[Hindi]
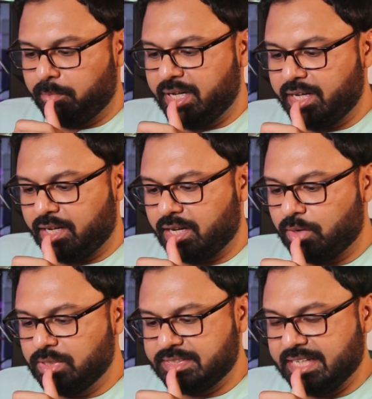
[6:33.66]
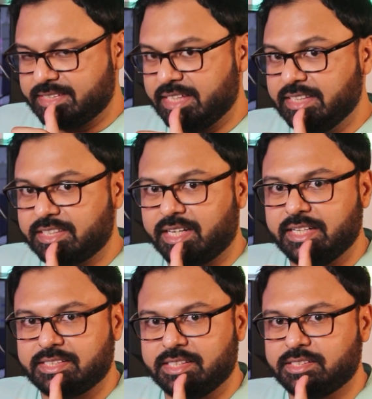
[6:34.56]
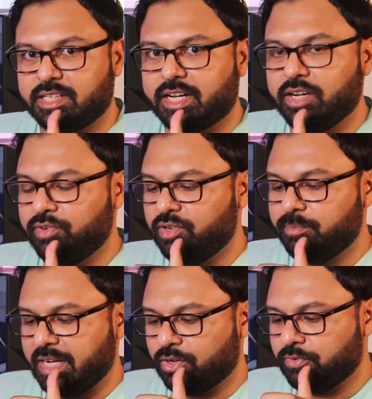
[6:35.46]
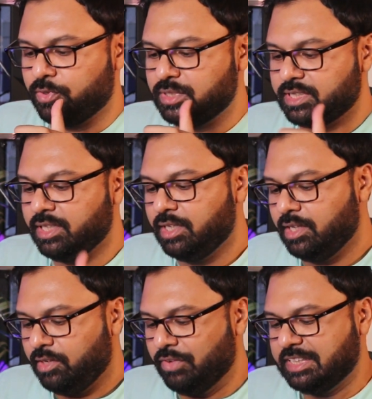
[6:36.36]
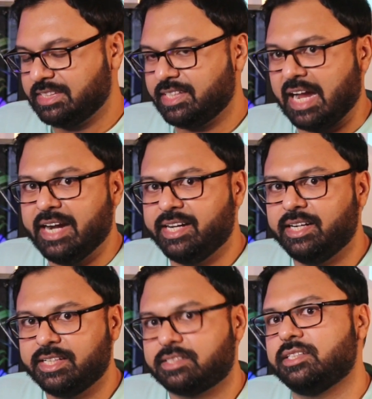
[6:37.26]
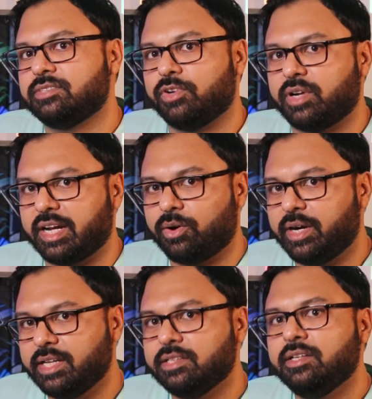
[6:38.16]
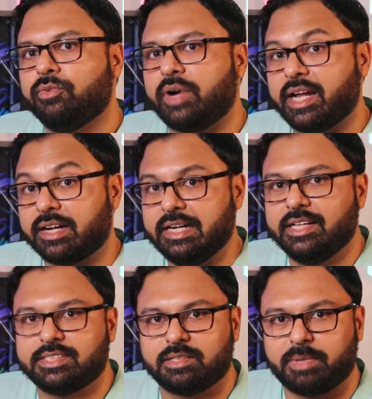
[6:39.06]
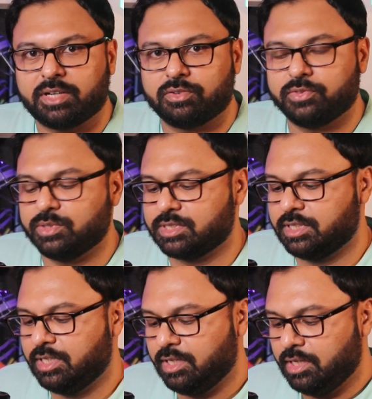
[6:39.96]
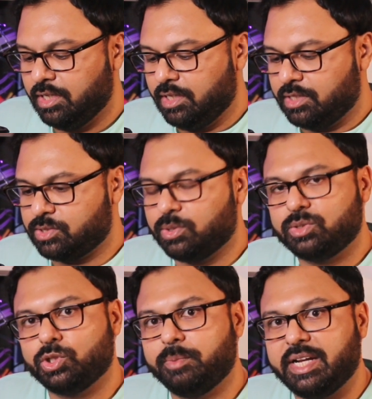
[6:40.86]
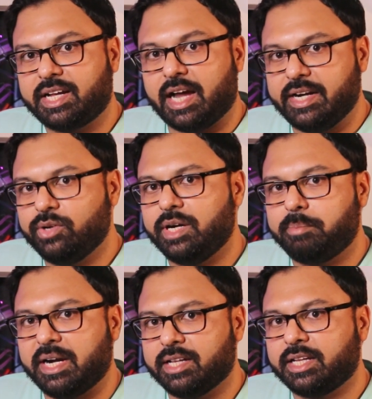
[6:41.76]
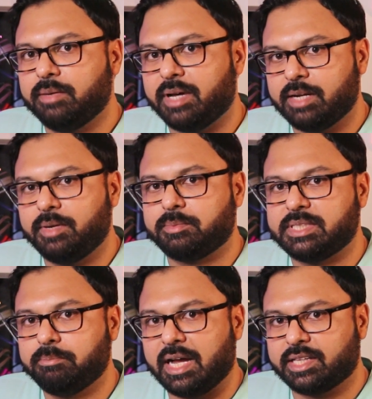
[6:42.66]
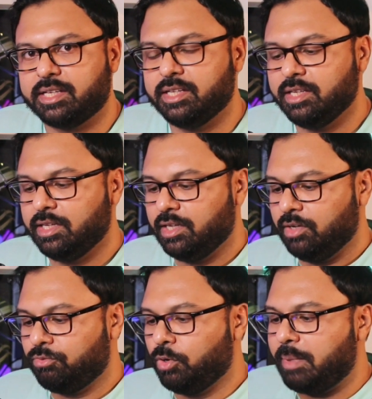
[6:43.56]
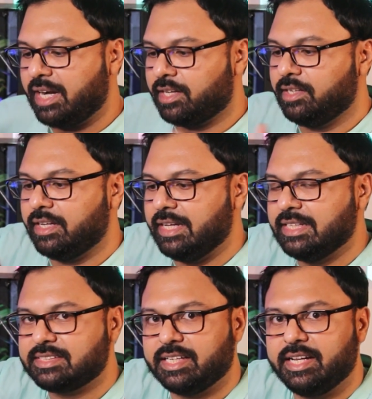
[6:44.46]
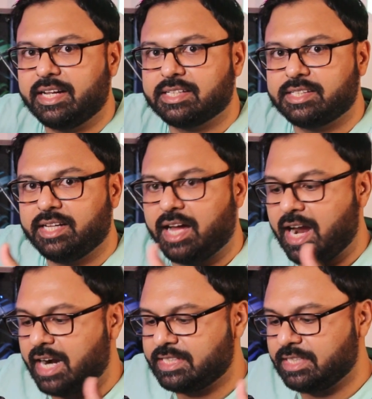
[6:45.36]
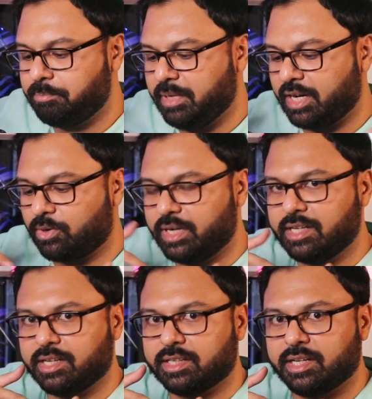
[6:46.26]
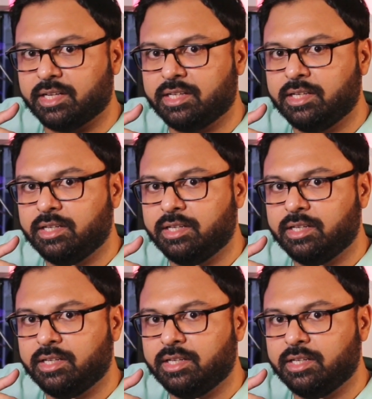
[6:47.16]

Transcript: मैं अराउंड सिक्स इंच का डिस्टेंस रखे हुए माइक्रोफोन से विच इज़ एन आइडियल डिस्टेंस फॉर रिकॉर्डिंग वाया कंडेंसर माइक्रोफोन्स सो so, जो मैंने कार्डियोइड पैटर्न के बारे में आपसे बात की वो पैटर्न इस तरीके से हार्ट शेप में रिकॉर्डिंग करता है